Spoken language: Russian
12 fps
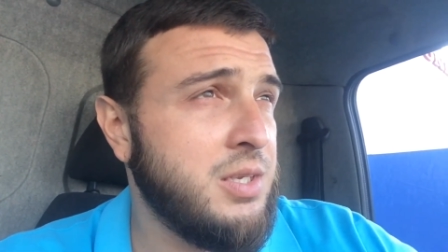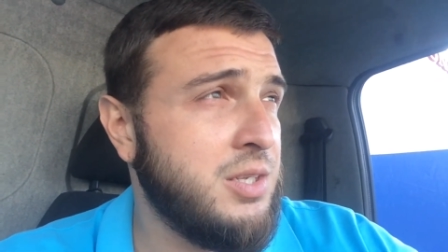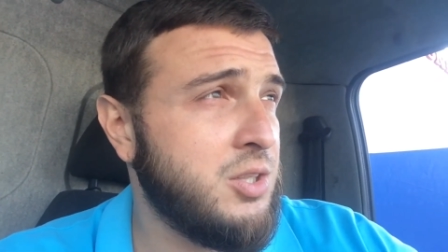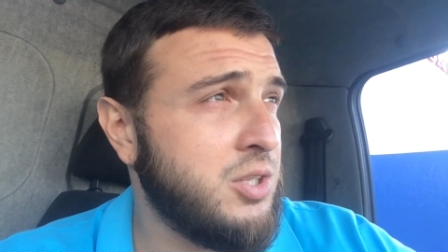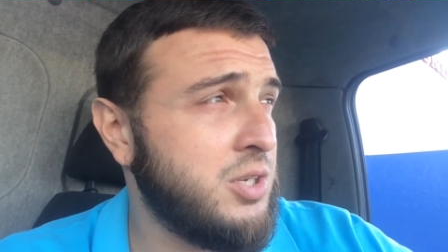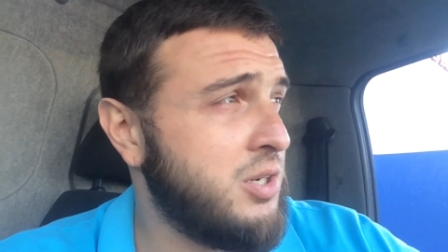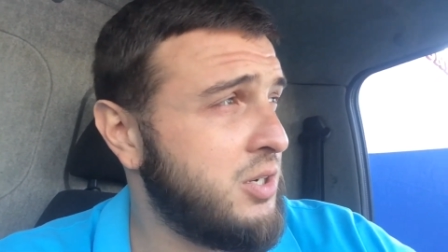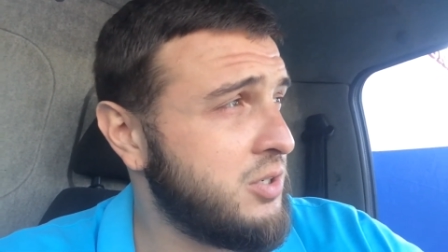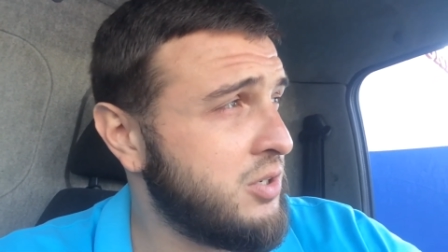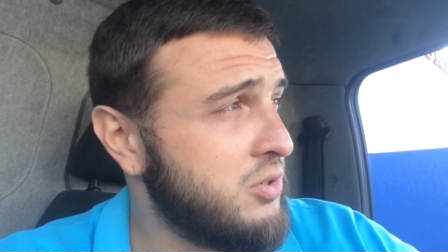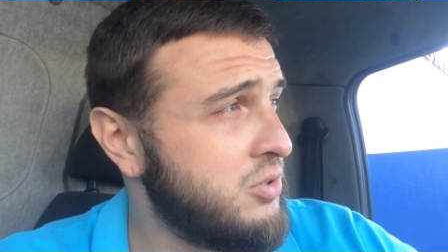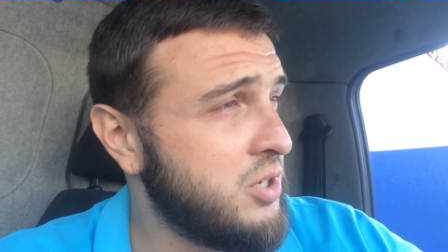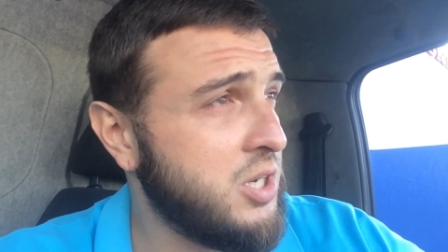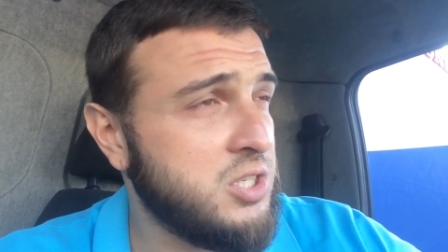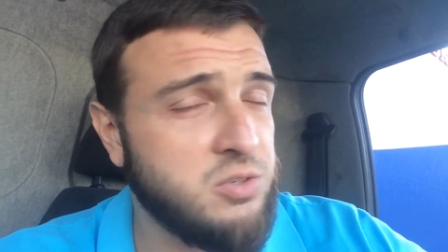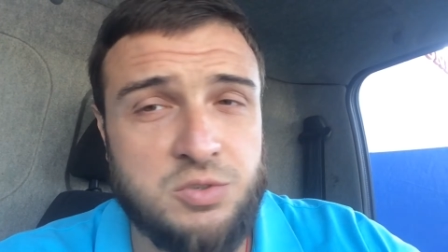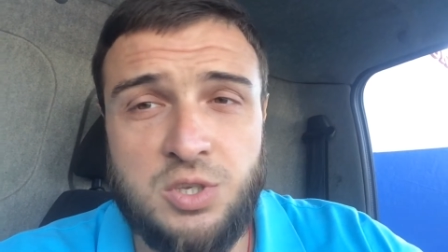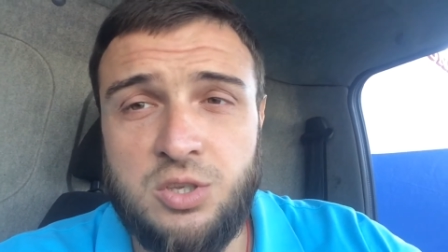Это
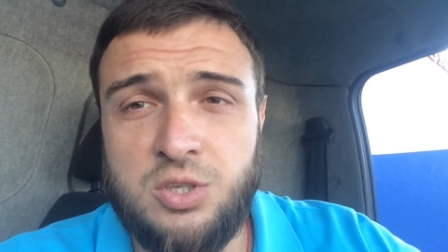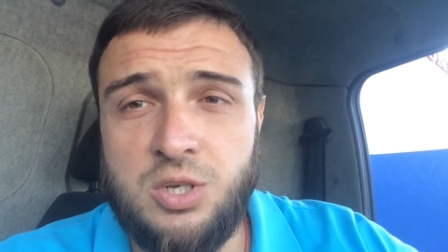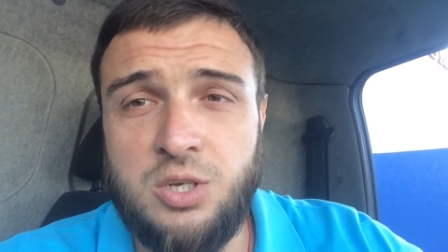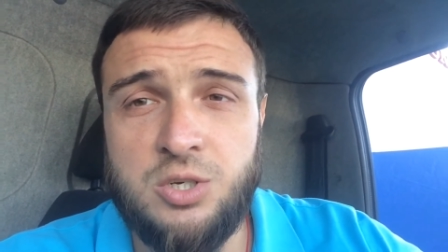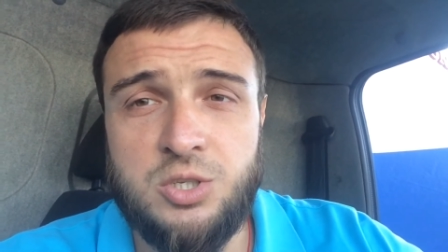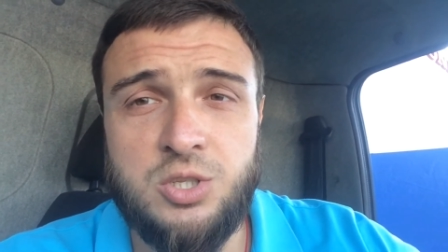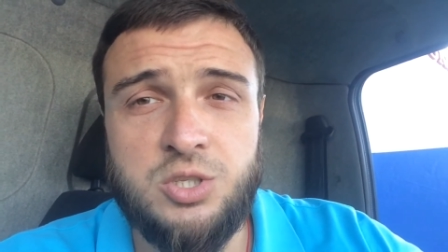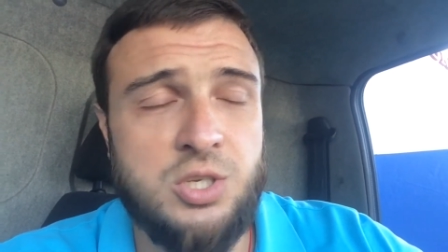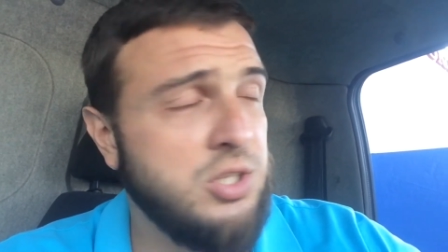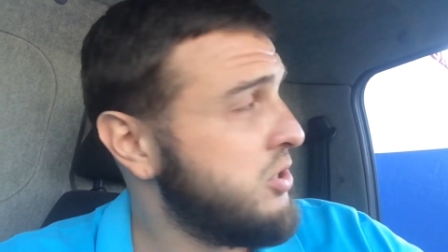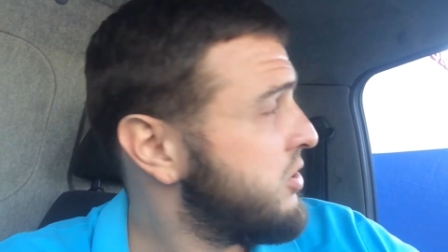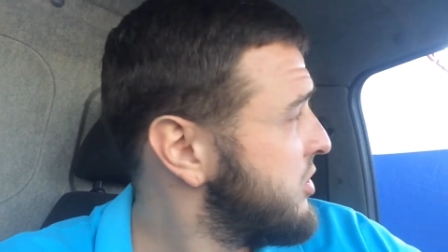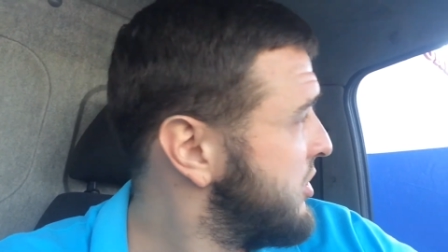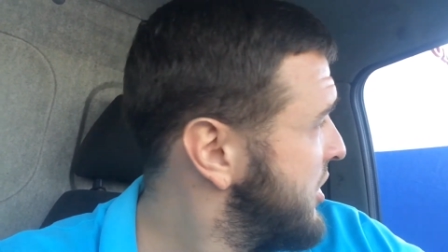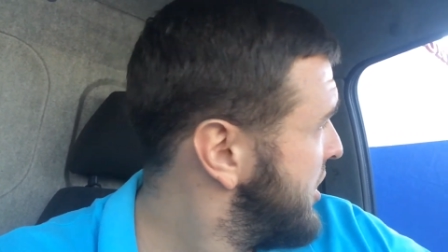газовский дилерский центр.